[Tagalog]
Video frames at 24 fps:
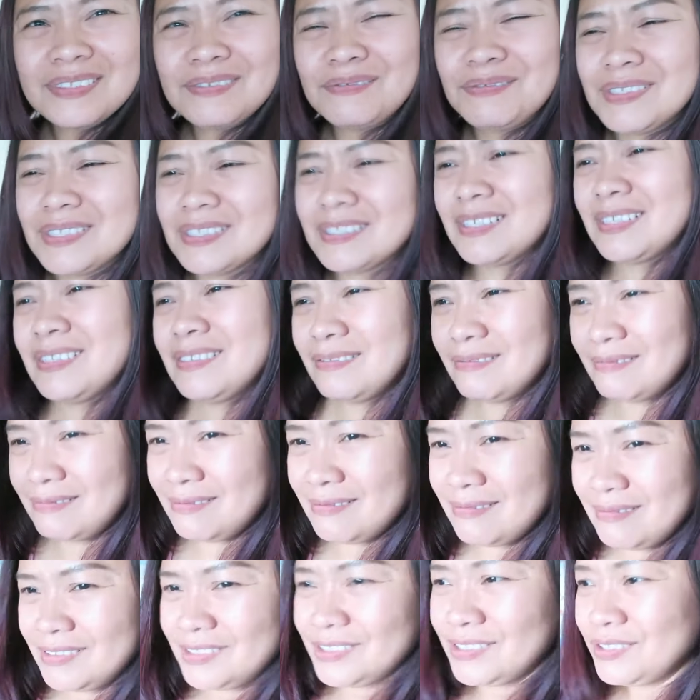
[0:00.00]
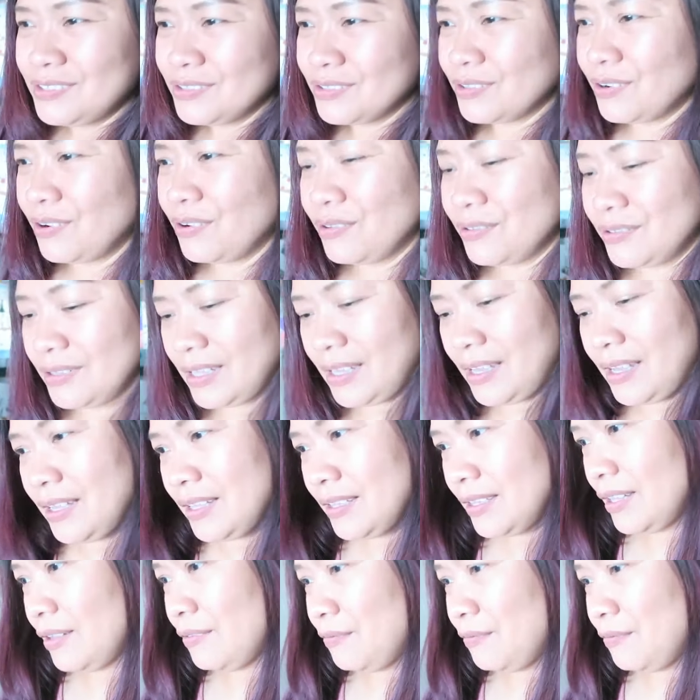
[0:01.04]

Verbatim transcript: Sunset? What do you call that?